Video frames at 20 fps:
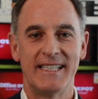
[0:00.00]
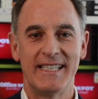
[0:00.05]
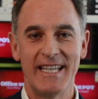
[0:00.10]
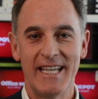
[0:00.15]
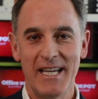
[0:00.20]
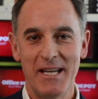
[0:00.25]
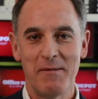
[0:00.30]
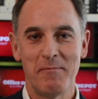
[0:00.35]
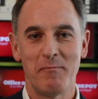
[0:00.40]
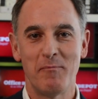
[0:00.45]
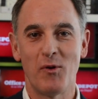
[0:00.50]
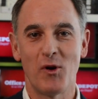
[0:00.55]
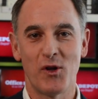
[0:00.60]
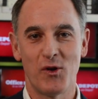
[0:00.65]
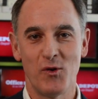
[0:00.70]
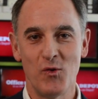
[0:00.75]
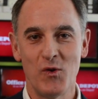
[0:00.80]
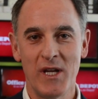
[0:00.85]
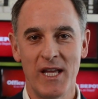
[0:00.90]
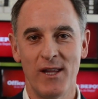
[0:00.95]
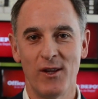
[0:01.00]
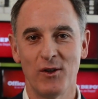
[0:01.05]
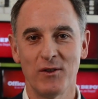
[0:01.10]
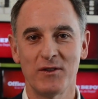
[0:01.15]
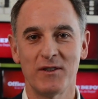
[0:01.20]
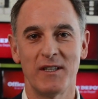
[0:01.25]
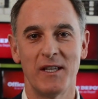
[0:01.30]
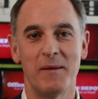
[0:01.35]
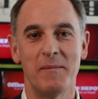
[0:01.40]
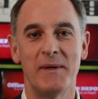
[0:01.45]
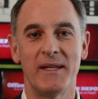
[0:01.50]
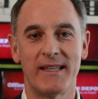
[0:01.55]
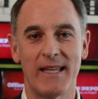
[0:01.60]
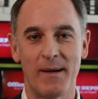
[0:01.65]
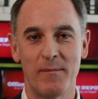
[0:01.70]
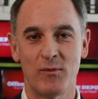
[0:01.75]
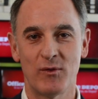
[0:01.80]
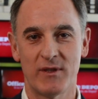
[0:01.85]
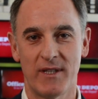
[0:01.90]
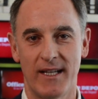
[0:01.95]
Sí, porque unidos
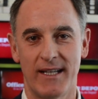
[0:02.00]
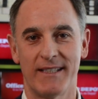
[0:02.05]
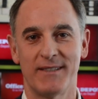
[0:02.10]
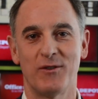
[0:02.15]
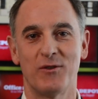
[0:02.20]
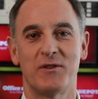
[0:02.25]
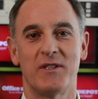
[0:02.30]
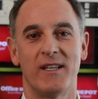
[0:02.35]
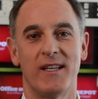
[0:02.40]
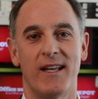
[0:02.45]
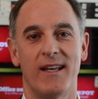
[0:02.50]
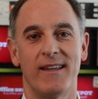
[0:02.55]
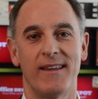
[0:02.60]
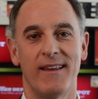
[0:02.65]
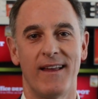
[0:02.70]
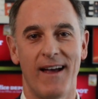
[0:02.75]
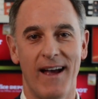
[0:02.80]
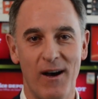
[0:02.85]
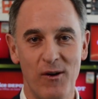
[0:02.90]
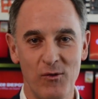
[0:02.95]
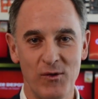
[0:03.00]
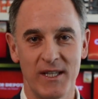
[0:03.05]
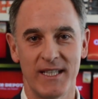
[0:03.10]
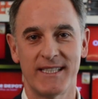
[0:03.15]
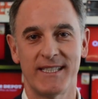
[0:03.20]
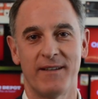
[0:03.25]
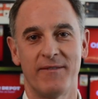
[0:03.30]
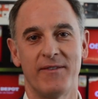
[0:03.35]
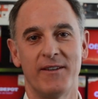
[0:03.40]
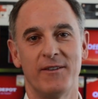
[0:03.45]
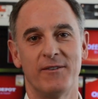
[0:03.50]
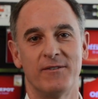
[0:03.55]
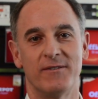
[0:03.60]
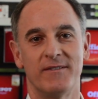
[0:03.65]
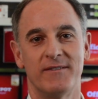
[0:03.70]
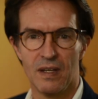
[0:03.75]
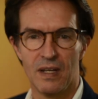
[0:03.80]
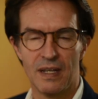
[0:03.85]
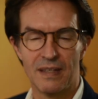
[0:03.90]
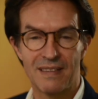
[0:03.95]
invitamos a la sociedad a un desafío.
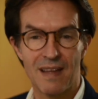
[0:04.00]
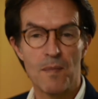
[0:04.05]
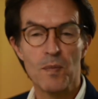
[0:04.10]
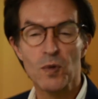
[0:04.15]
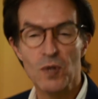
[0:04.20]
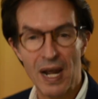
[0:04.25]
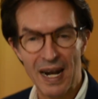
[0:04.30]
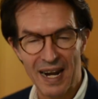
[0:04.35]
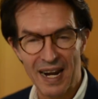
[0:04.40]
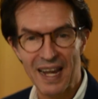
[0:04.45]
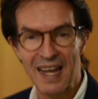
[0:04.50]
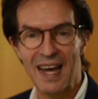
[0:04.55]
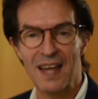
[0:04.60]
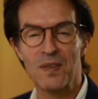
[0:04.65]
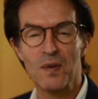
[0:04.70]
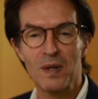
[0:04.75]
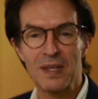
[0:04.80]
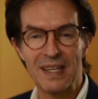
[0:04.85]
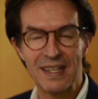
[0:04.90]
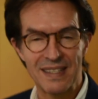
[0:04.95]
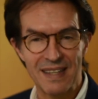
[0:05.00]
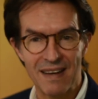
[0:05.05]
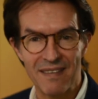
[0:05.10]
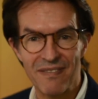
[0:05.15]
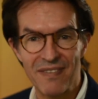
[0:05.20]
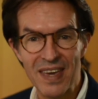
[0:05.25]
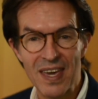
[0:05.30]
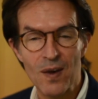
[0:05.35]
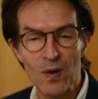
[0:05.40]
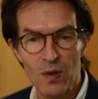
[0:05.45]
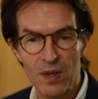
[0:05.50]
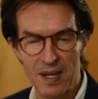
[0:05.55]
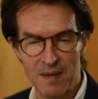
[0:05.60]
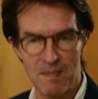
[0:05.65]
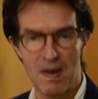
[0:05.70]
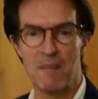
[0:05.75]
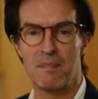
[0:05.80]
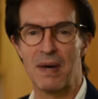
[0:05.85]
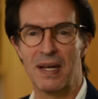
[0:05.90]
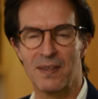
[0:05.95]
Estamos arrancando el desafío del
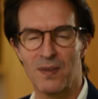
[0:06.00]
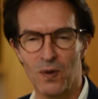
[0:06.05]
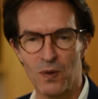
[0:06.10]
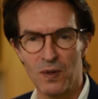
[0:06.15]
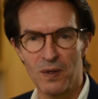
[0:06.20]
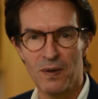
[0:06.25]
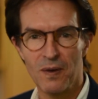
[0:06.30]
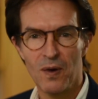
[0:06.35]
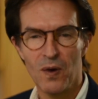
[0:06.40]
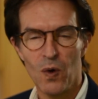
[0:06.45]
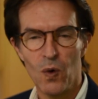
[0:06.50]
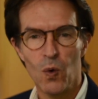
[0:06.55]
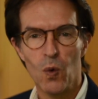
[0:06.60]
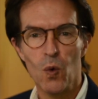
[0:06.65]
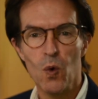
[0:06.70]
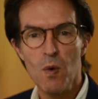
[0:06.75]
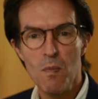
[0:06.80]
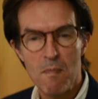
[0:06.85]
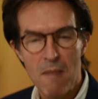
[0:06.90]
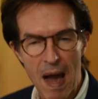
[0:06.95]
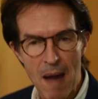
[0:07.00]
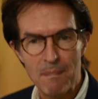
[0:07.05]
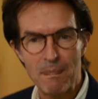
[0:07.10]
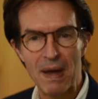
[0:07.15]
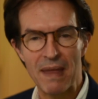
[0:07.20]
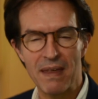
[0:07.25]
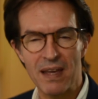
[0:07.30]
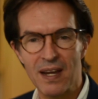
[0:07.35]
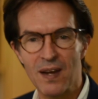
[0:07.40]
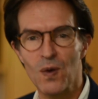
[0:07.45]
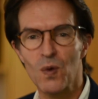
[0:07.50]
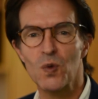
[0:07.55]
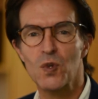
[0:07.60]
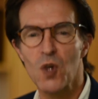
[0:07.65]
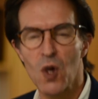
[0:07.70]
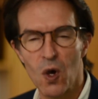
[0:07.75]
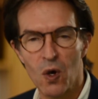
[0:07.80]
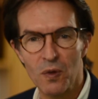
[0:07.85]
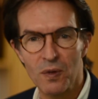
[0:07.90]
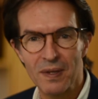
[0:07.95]
mapatón un mapa de
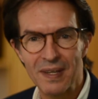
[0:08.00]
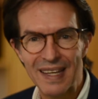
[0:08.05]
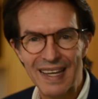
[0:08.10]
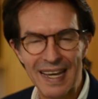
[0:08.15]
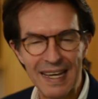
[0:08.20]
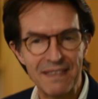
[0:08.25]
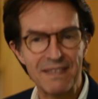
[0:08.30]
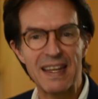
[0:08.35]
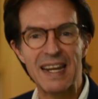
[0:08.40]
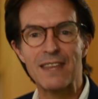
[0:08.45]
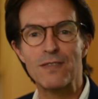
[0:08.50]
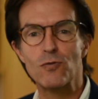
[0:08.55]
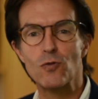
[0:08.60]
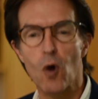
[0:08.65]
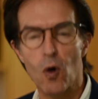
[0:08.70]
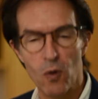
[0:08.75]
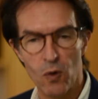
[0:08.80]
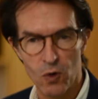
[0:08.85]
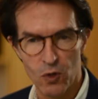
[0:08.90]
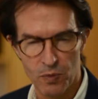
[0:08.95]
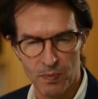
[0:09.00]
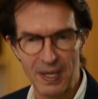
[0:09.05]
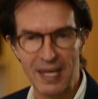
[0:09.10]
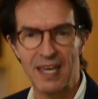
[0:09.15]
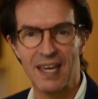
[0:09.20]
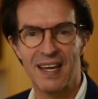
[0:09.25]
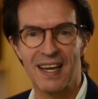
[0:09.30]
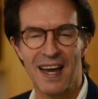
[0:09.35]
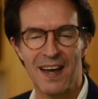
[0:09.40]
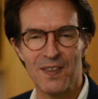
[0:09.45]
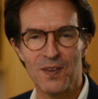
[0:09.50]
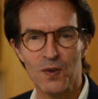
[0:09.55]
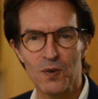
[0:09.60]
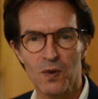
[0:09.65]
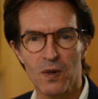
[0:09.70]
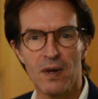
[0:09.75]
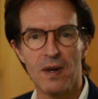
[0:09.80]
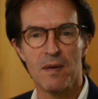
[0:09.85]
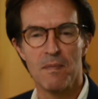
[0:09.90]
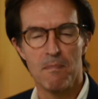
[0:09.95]
inclusión que entre todos los
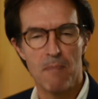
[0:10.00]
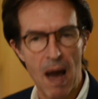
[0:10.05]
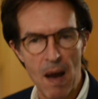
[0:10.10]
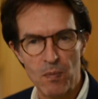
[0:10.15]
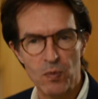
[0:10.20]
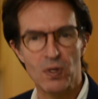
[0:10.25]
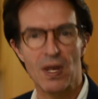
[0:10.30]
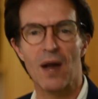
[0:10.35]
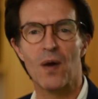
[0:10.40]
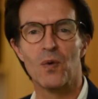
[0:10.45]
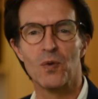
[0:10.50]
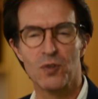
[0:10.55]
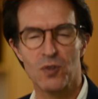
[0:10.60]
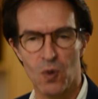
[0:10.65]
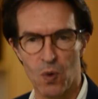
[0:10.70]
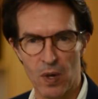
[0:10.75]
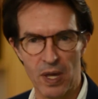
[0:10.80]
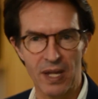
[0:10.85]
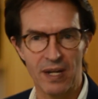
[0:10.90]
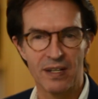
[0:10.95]
mexicanos vamos a construir.